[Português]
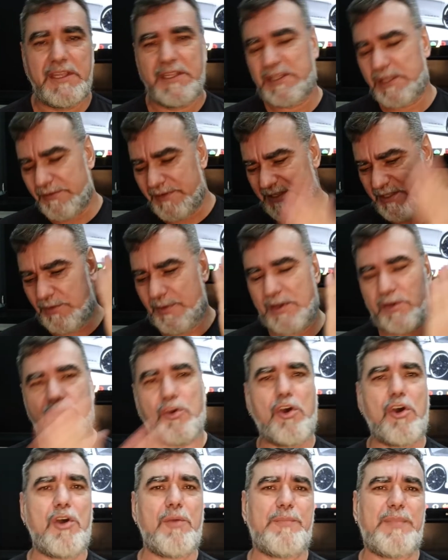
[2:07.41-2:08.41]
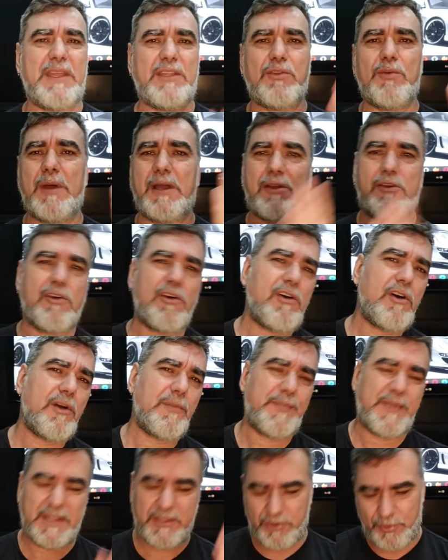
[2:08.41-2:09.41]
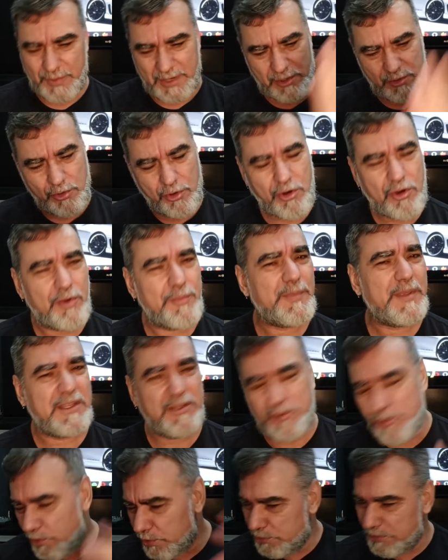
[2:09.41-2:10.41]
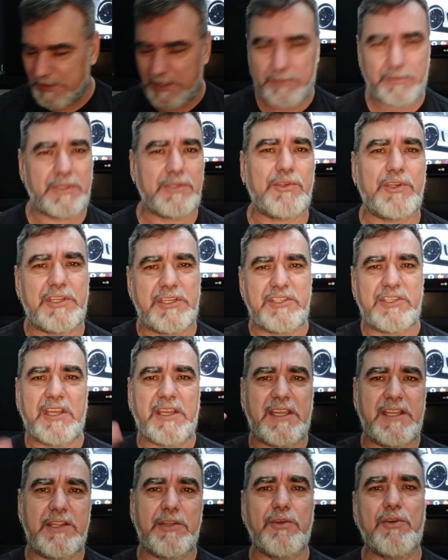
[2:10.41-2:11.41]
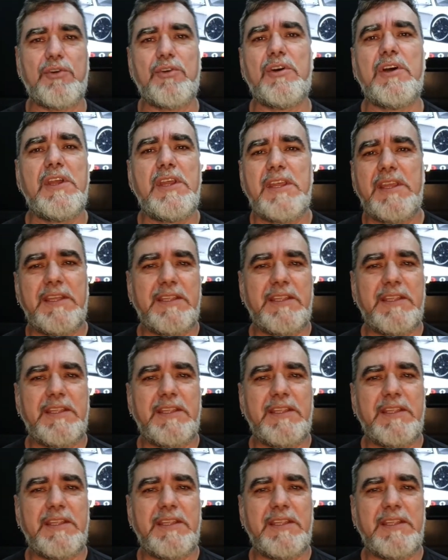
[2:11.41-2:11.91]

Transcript: Então vai ser uma cópia de uma cópia de uma cópia de outro tatuador que já criou.